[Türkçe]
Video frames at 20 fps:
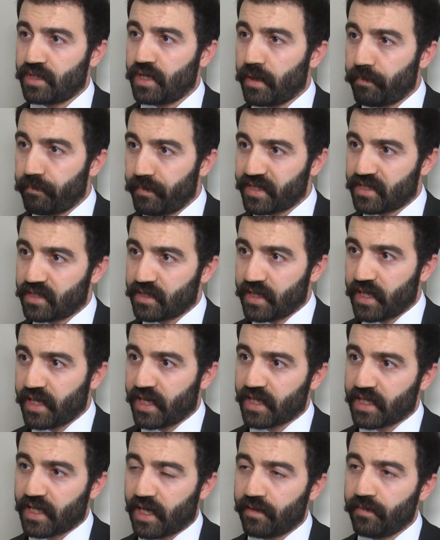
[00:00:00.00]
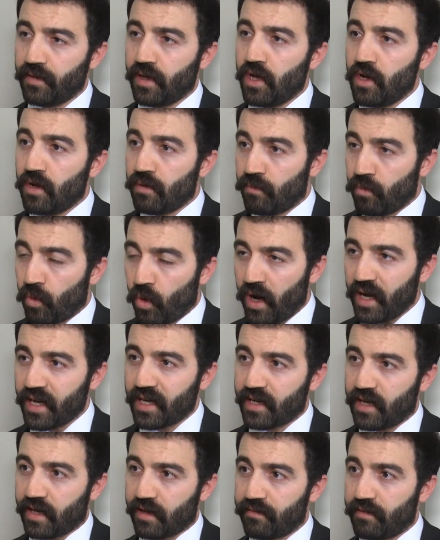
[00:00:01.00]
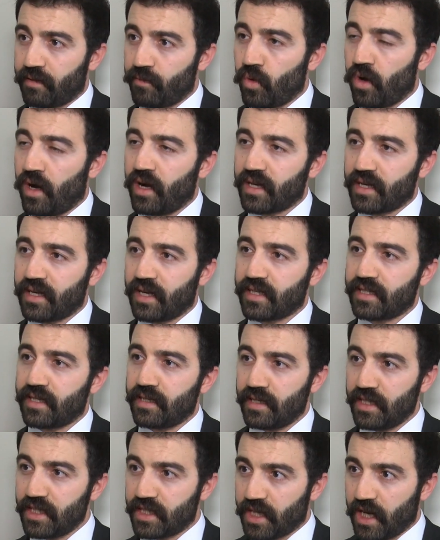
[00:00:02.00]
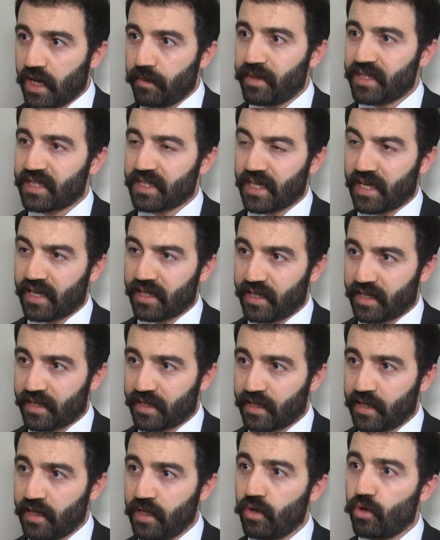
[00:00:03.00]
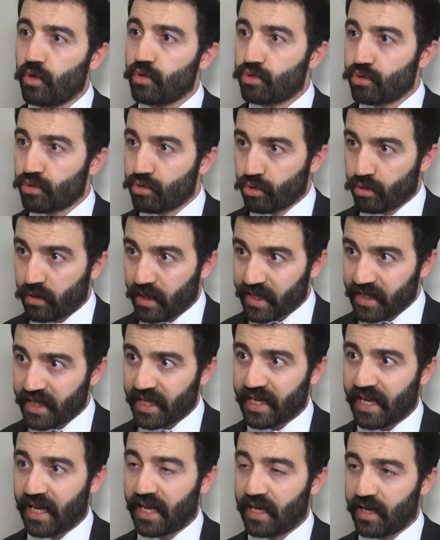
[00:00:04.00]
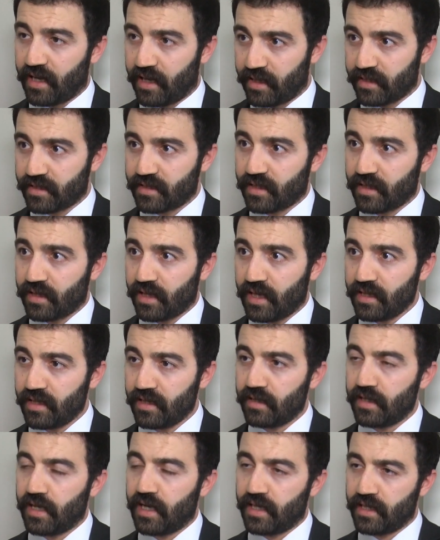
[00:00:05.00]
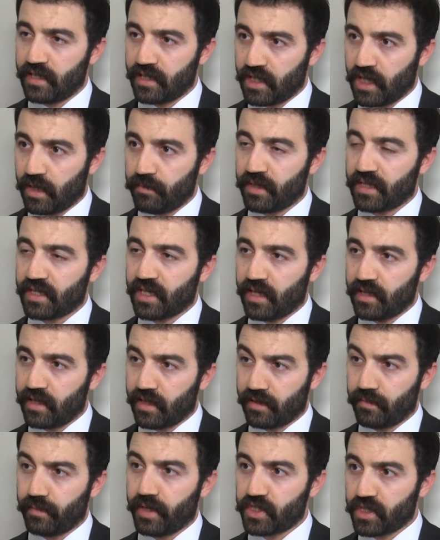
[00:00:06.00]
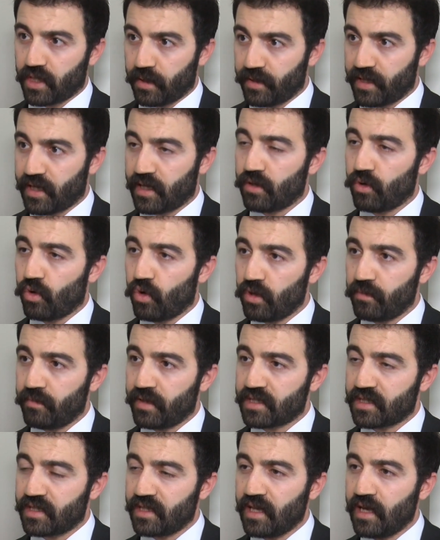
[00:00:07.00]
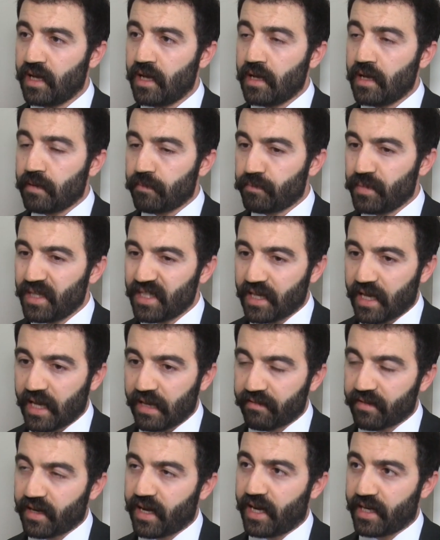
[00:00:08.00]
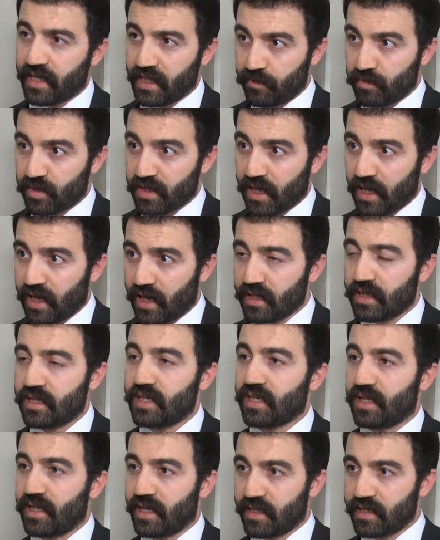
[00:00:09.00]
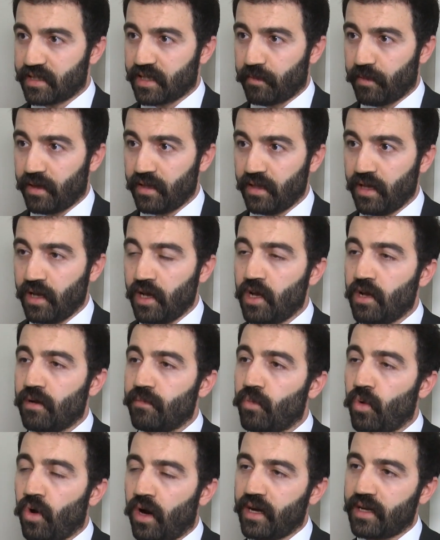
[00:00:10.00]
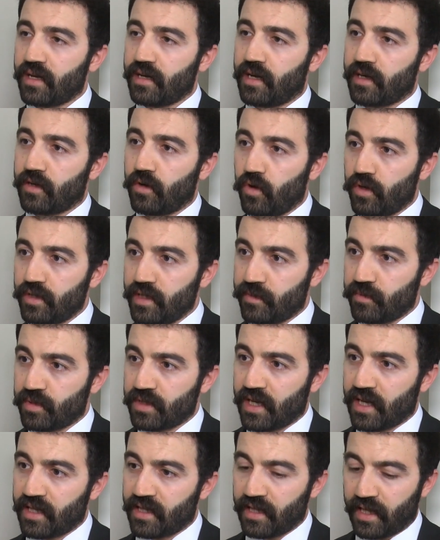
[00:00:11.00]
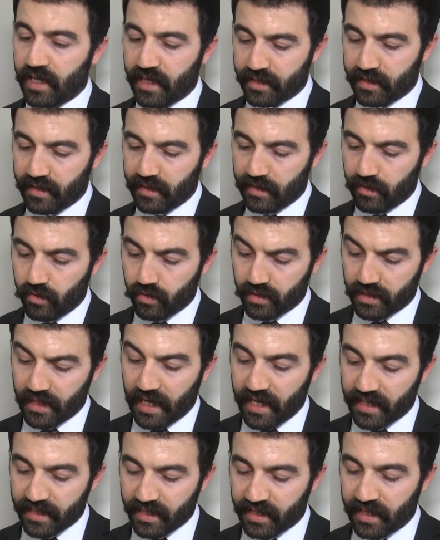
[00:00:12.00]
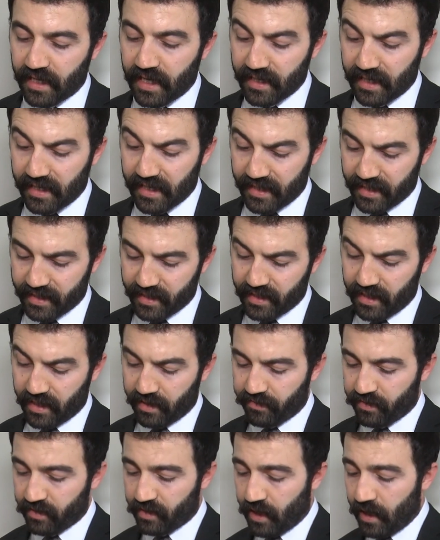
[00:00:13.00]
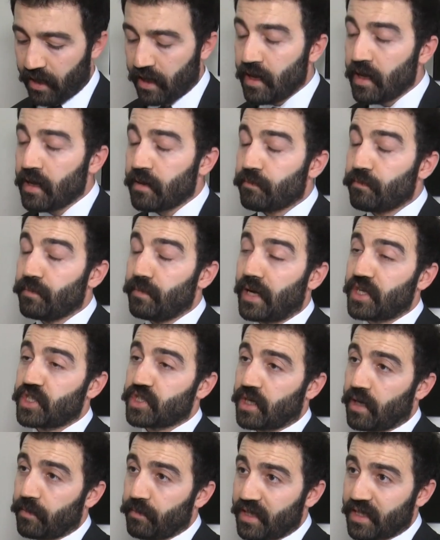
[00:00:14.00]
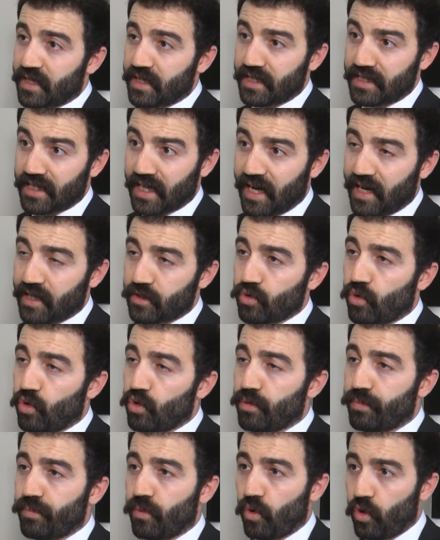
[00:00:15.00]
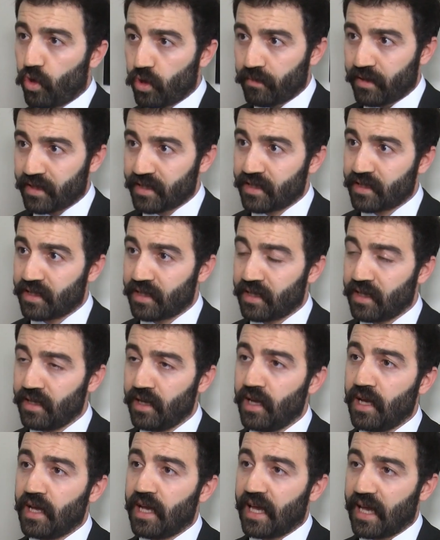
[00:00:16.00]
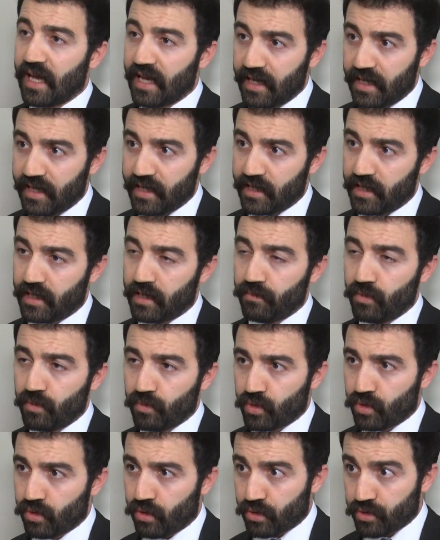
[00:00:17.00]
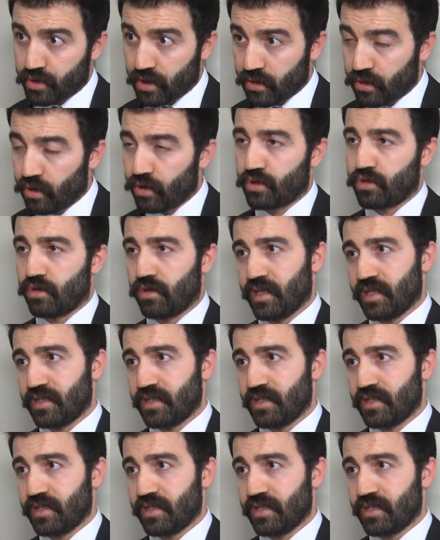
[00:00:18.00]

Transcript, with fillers: yapması gereken muhakkak ve muhakkak ikametgahlarını oturdukları yere alsınlar. Yani ikametgahları başka bir yerde olmasın. Bir evra imza attıkları zaman muhakkak o imzanın o kağıdın arka tarafında başka bir kağıt olup olmadığını elleriyle mümkün olunca kontrol